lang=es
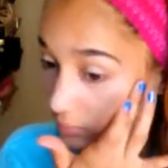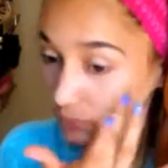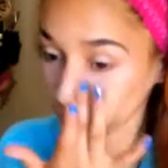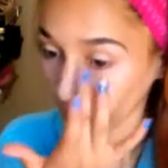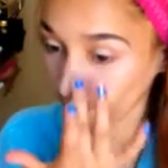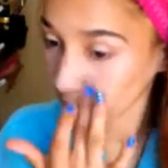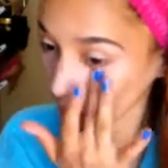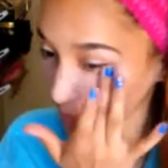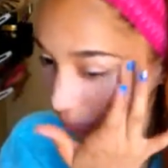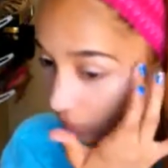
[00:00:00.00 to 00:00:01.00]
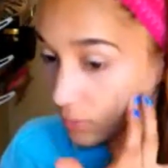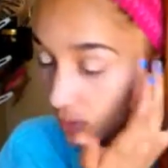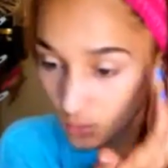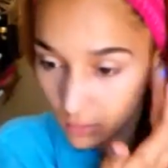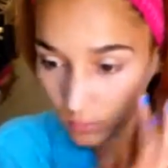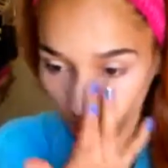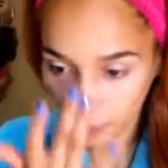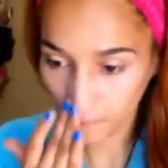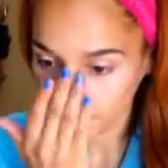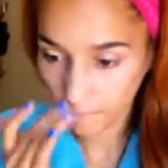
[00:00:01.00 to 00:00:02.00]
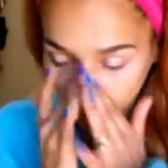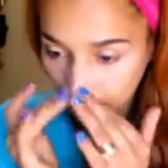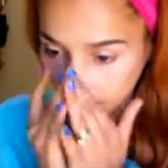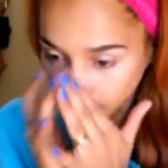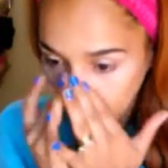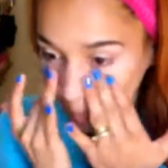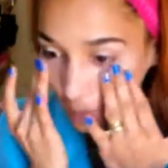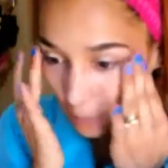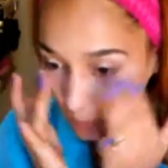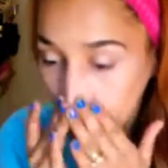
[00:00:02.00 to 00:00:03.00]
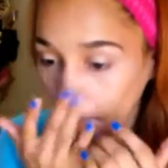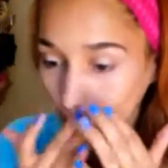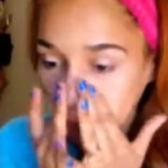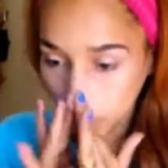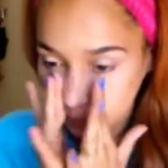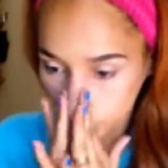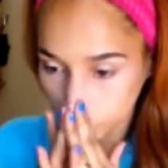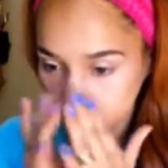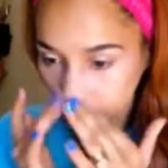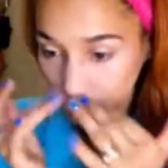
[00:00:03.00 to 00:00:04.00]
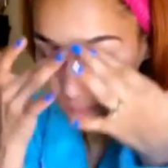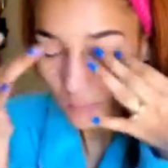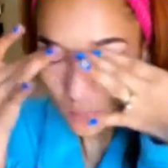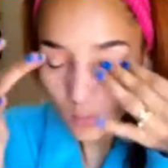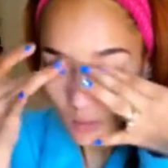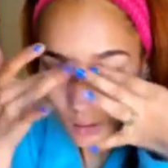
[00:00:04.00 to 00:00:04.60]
ligarlo, pero bueno, ya no puedo hacer nada porque ya, ya el video está